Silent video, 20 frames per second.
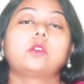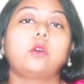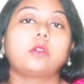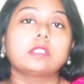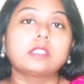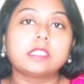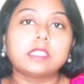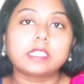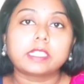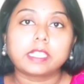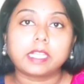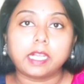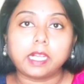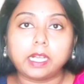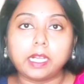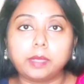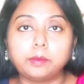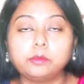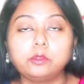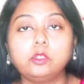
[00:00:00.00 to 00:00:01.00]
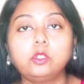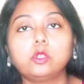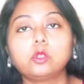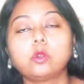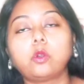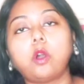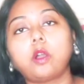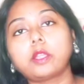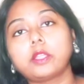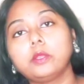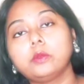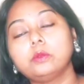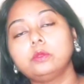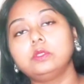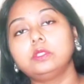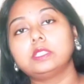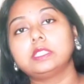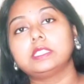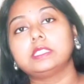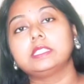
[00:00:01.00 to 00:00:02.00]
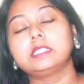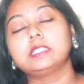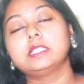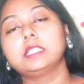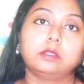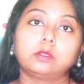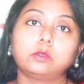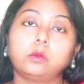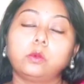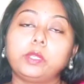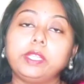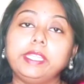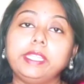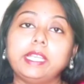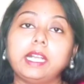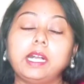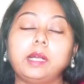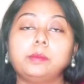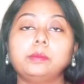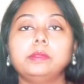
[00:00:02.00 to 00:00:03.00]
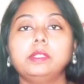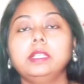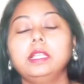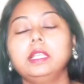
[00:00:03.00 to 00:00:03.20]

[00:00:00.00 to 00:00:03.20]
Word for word: কস্টিকাম ককিউলাস কোনিয়াম